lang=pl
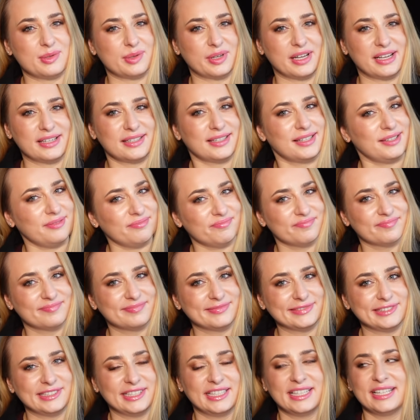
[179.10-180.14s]
sukienki?
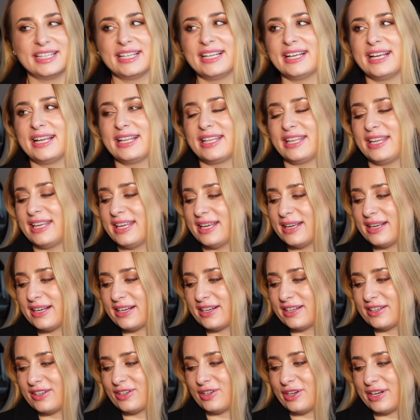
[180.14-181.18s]

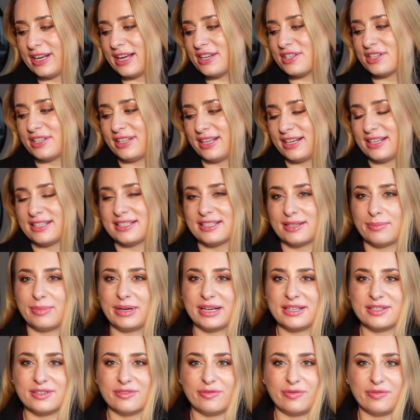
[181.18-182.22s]
Nie kojarzę teraz za
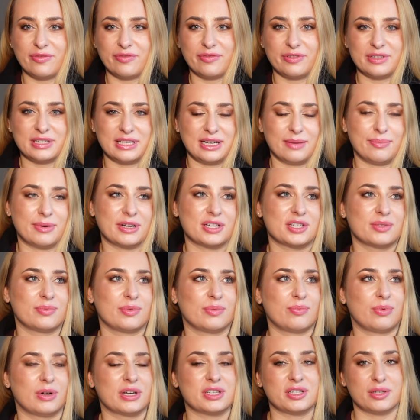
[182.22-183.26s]
bardzo w sklepach, żeby
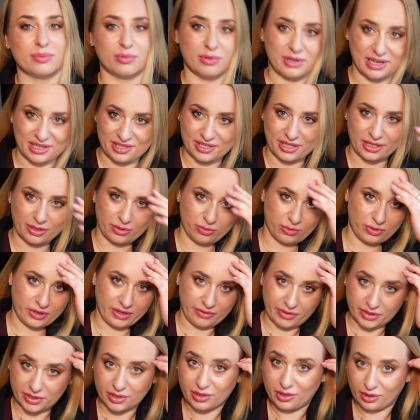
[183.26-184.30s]
płaszcze były aż tak długie,
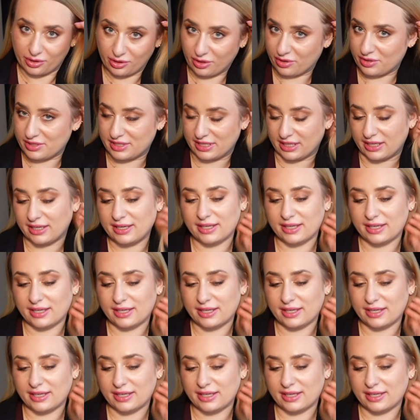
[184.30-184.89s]
wiecie, do kostek.